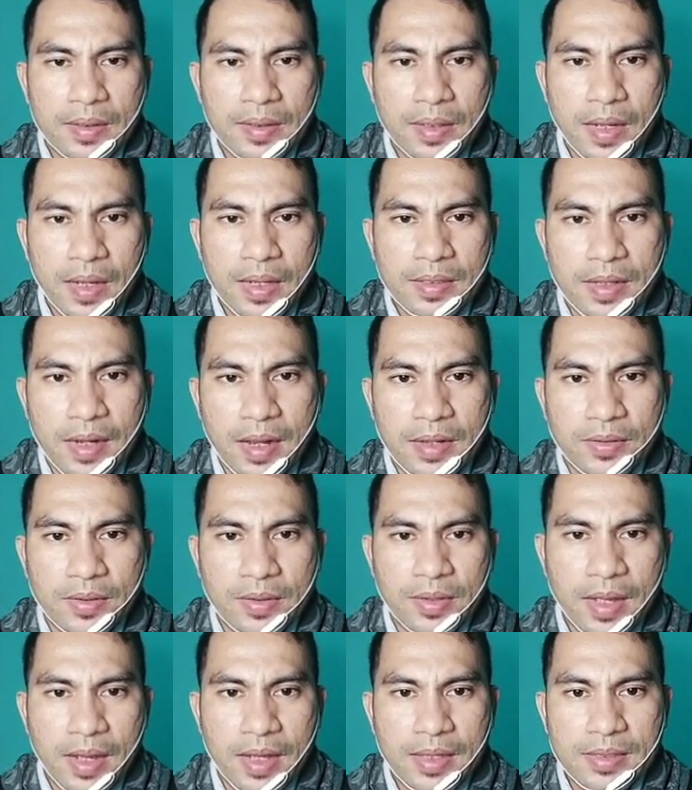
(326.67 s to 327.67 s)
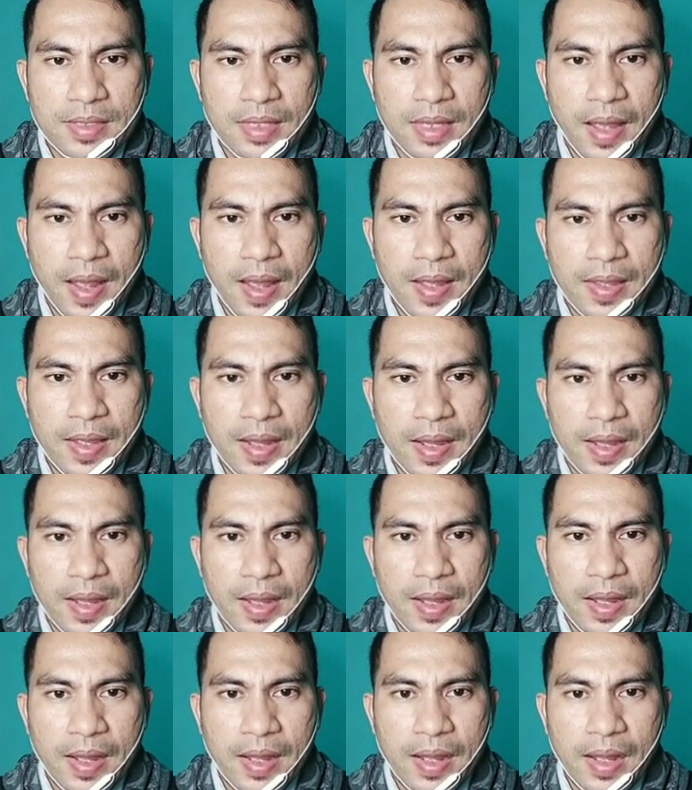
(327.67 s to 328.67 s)
Ya, selanjutnya si
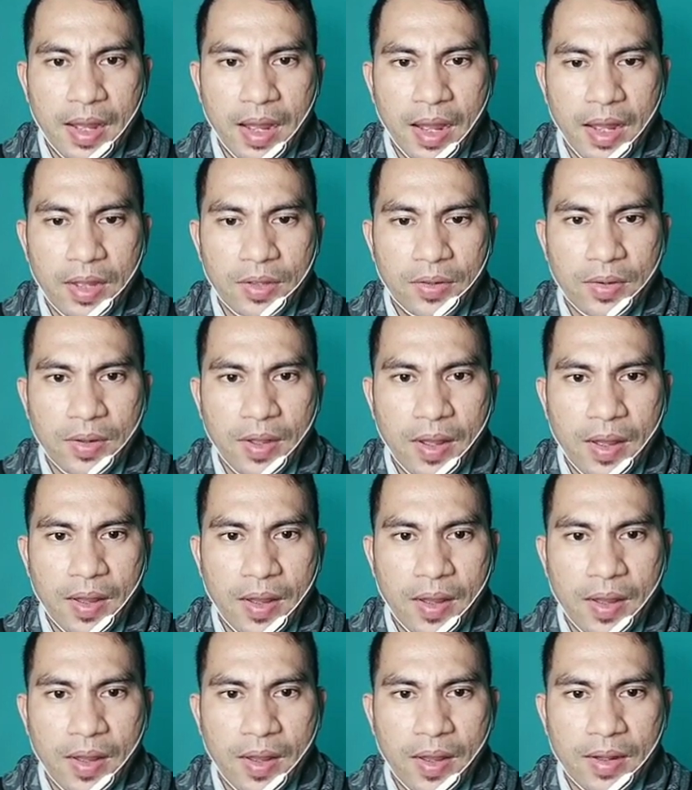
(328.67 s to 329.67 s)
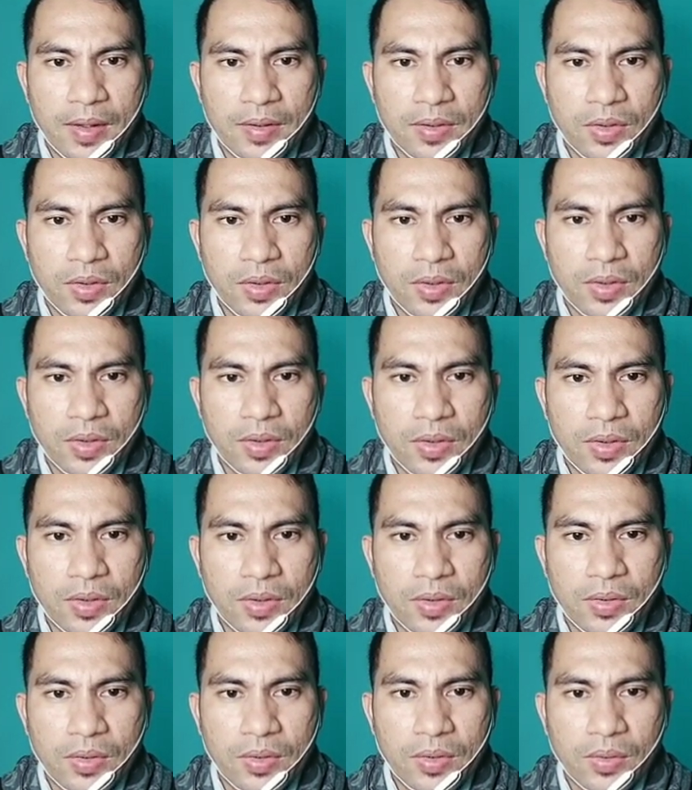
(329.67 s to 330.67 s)
Ayah. Ayo, ga.
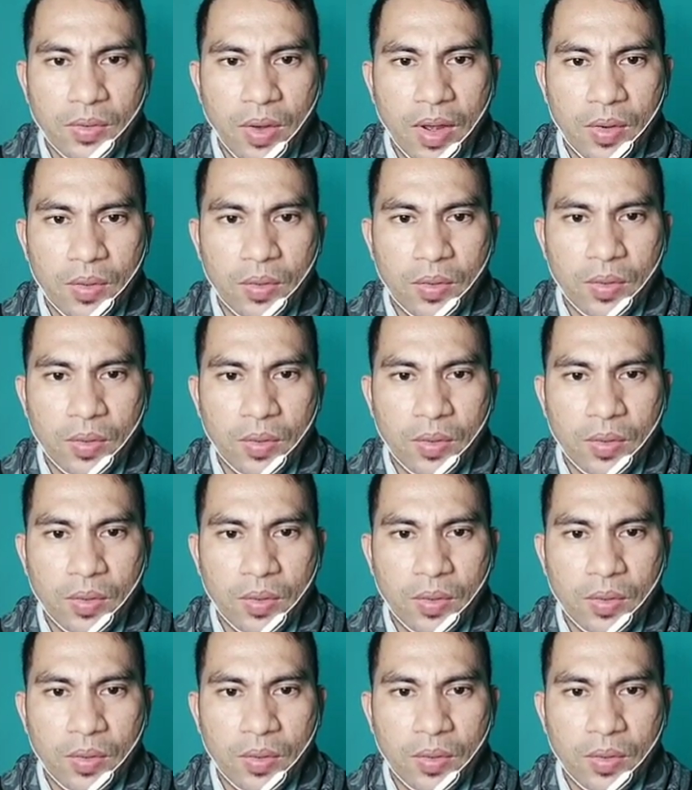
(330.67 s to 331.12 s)
Wow.